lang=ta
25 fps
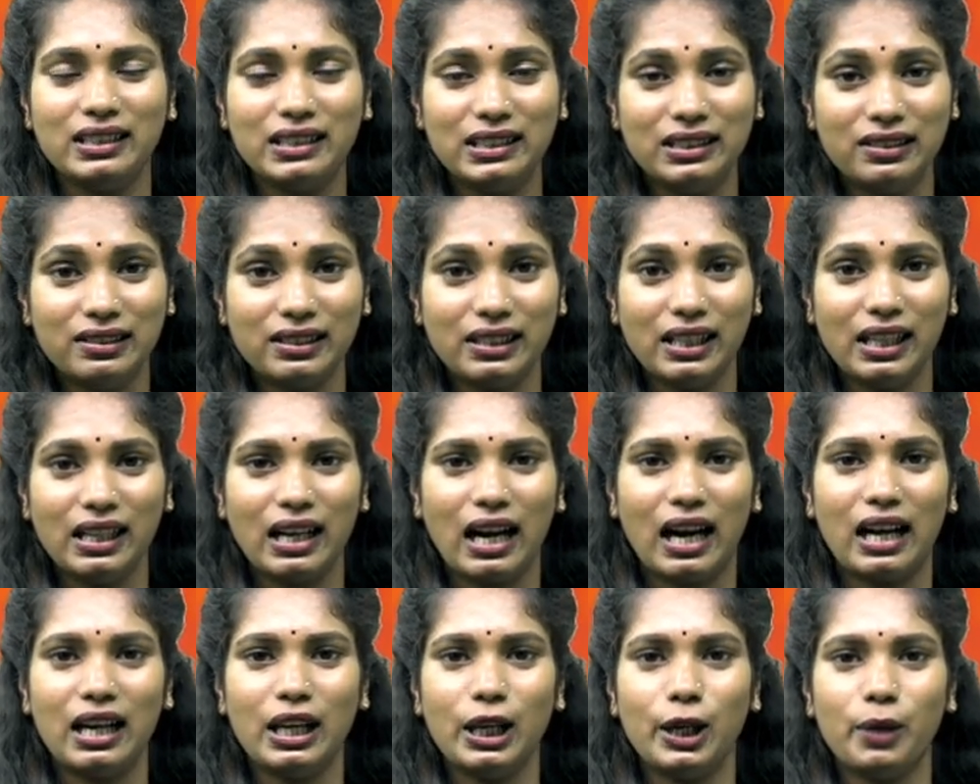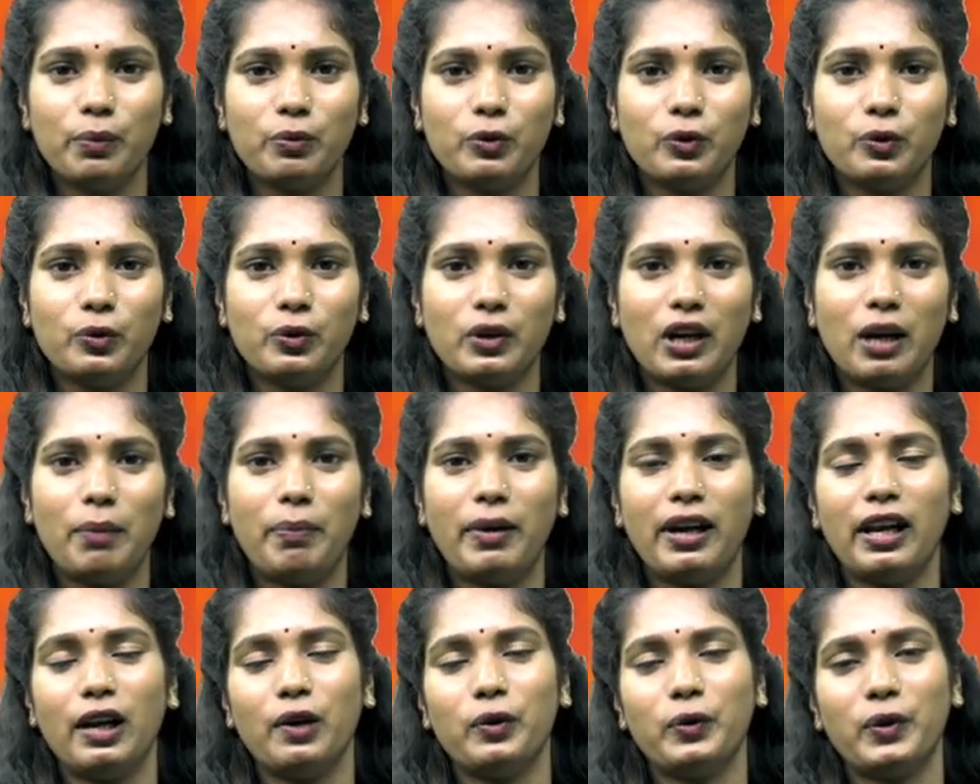இன்றைய நாளிலும் கூட
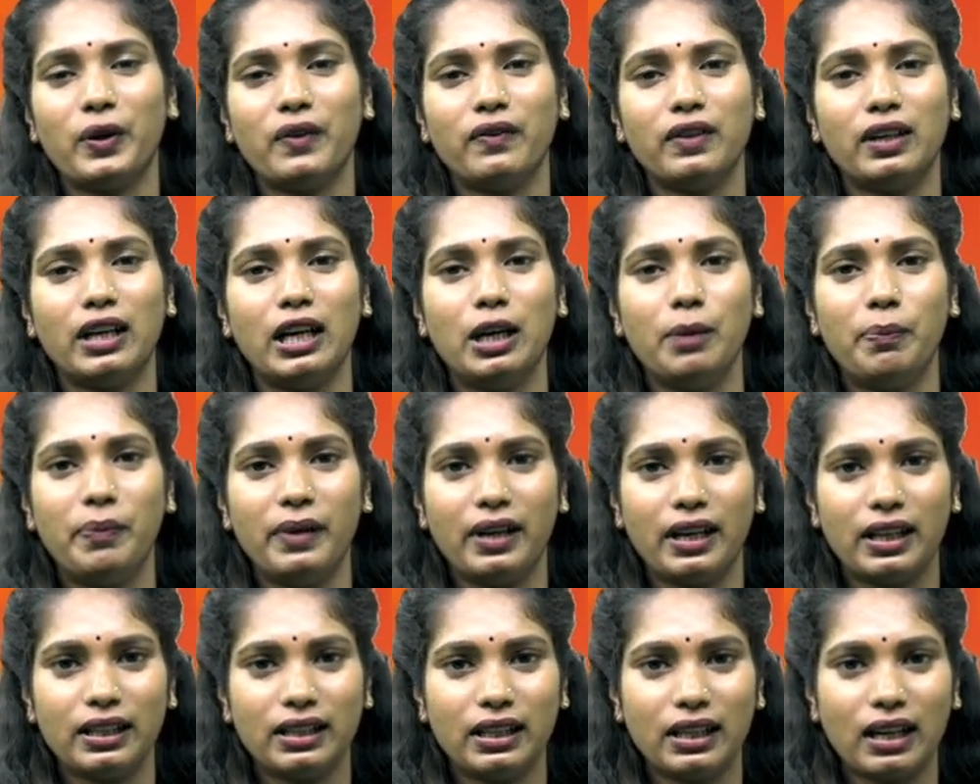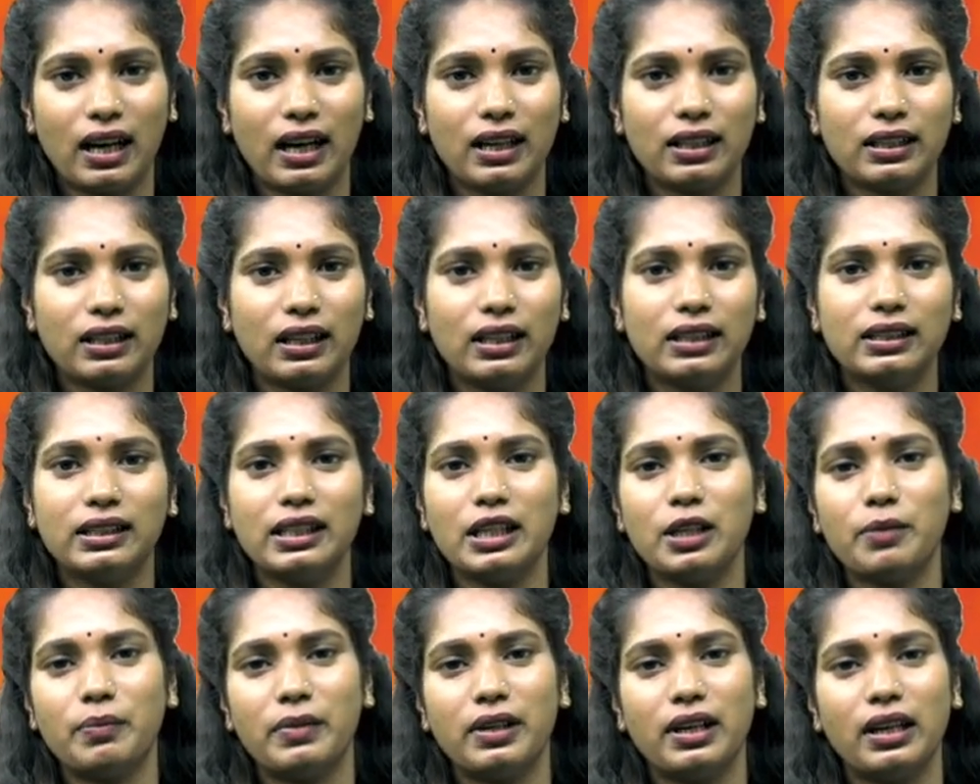பல உறவுகள் பிறந்த நாட்கள்
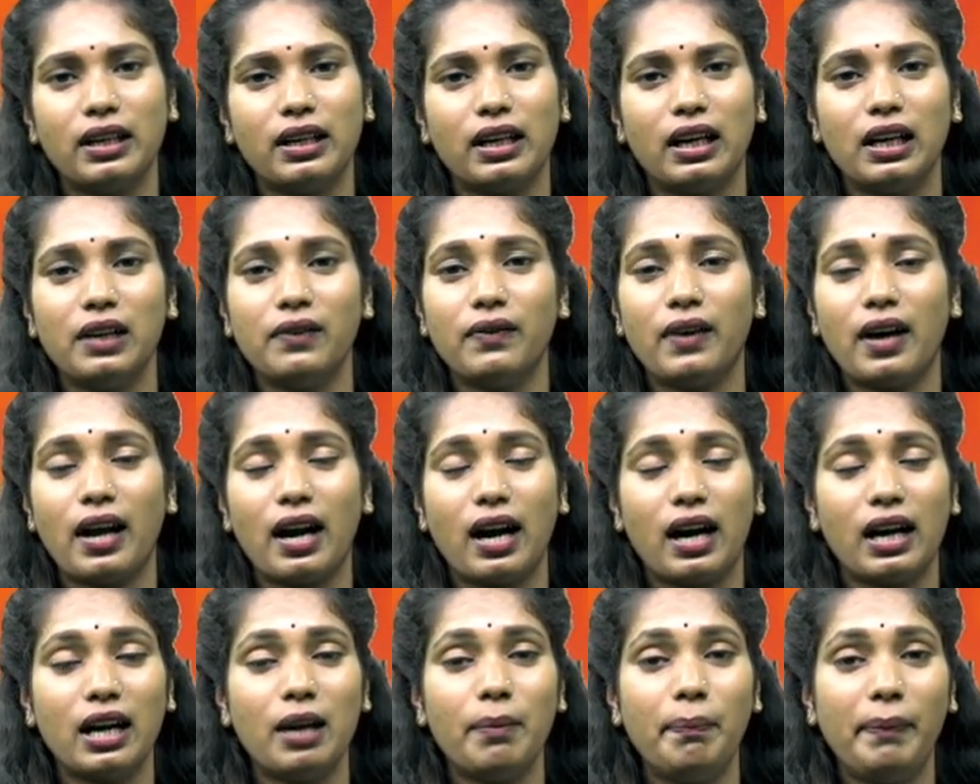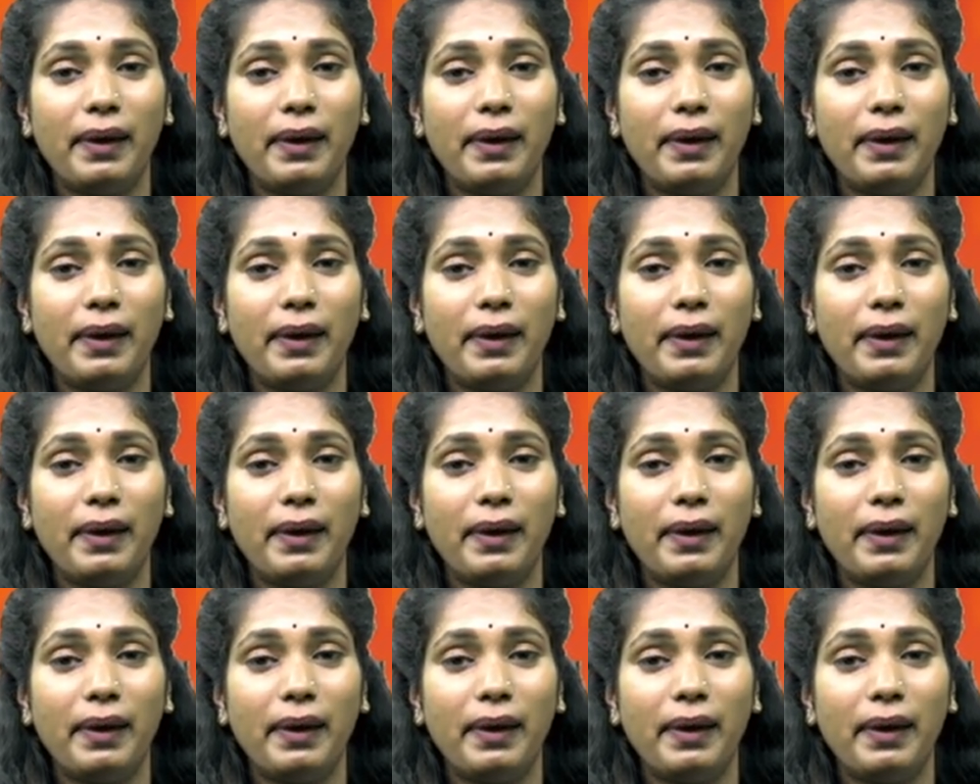திருமண நாள் இவ்வாறான